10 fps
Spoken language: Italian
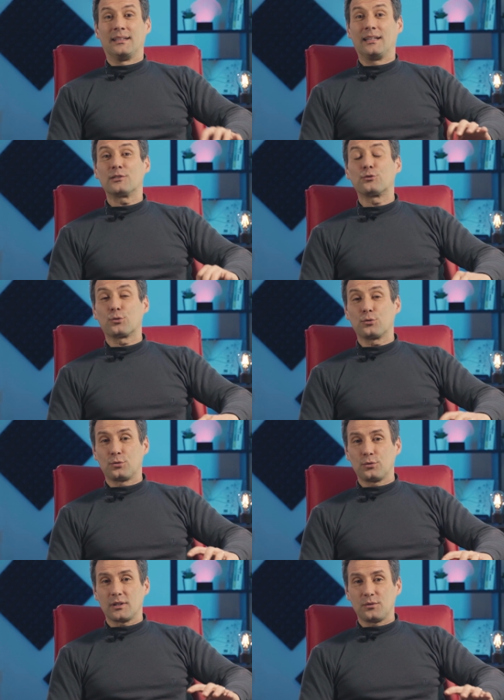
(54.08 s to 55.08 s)
la
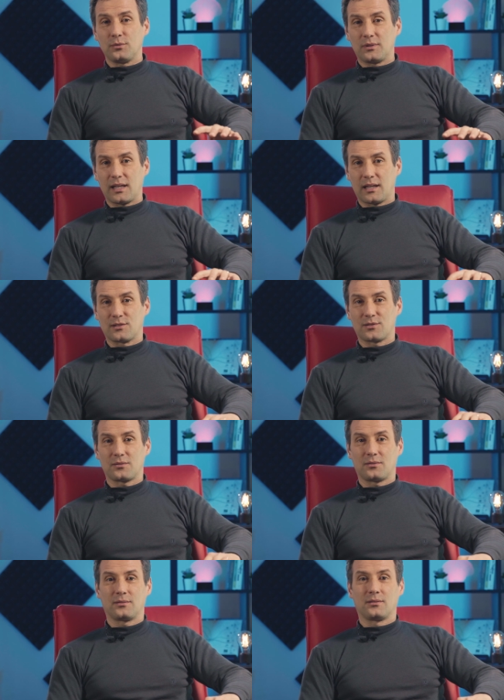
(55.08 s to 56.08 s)
struttura di un
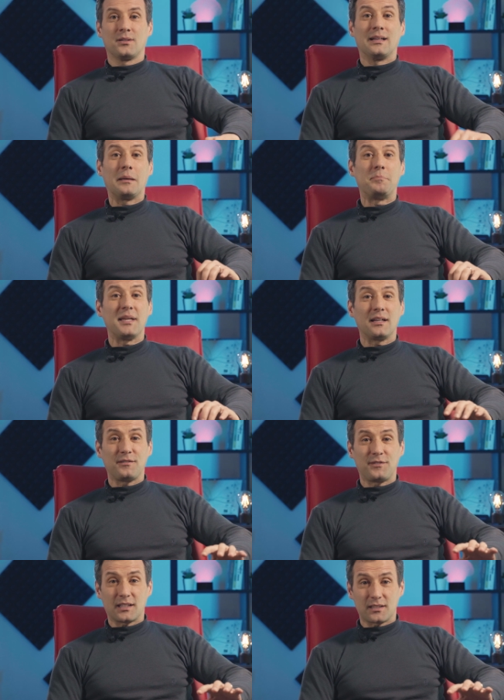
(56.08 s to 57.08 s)
testo, la
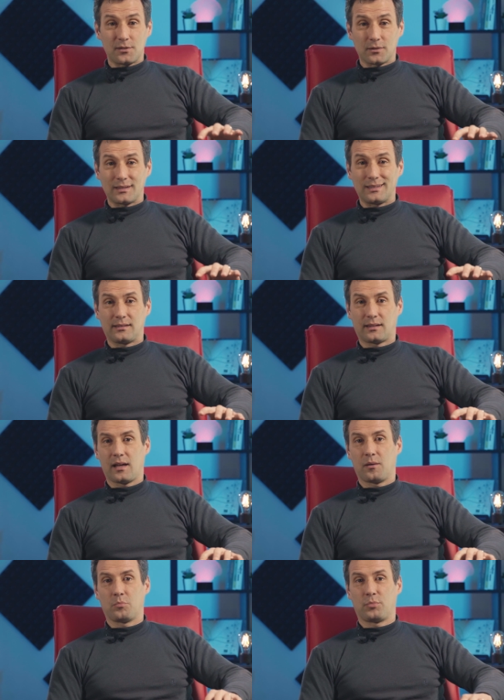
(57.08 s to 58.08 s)
pianificazione del
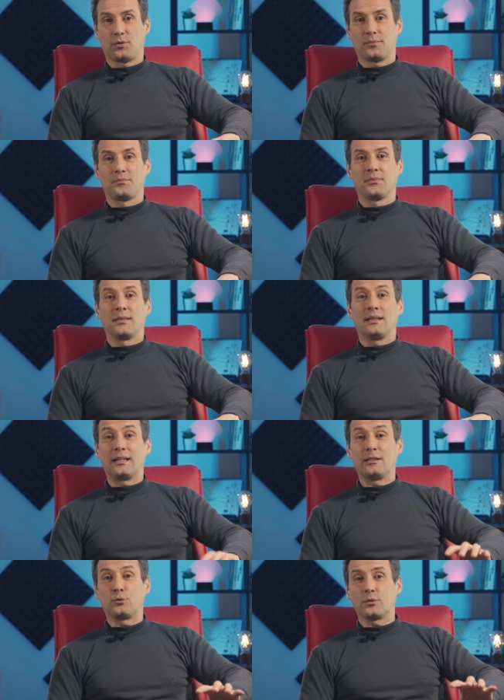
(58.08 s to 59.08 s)
tempo, la
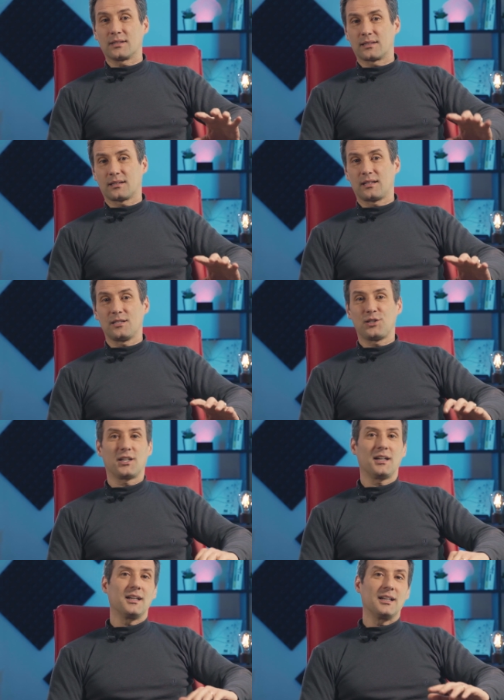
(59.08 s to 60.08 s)
lettura
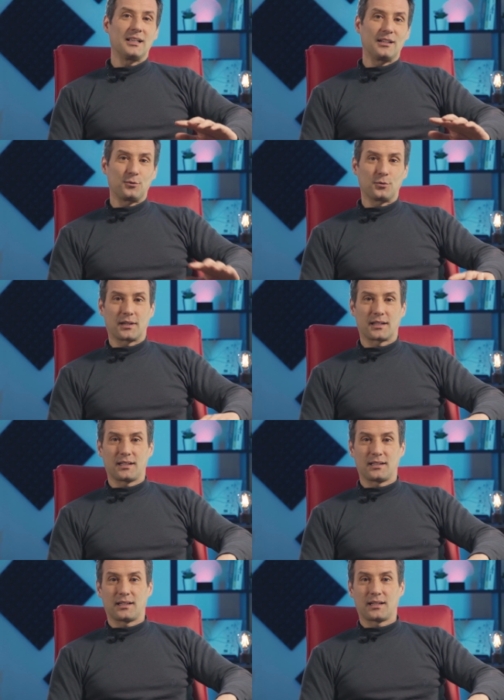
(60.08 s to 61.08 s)
strategica e la lettura
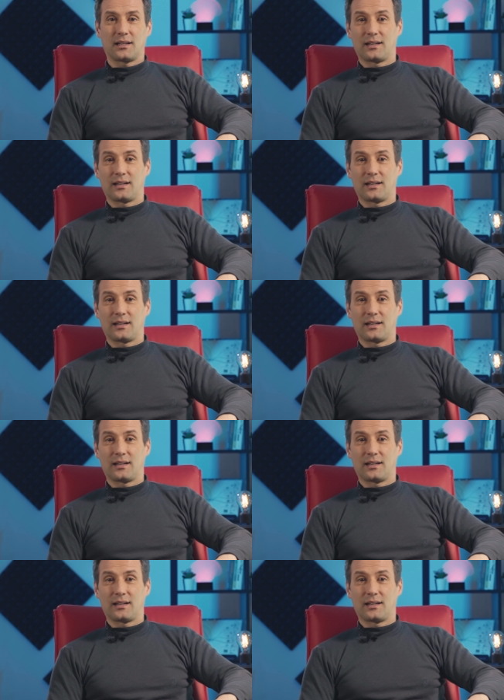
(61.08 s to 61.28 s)
critica,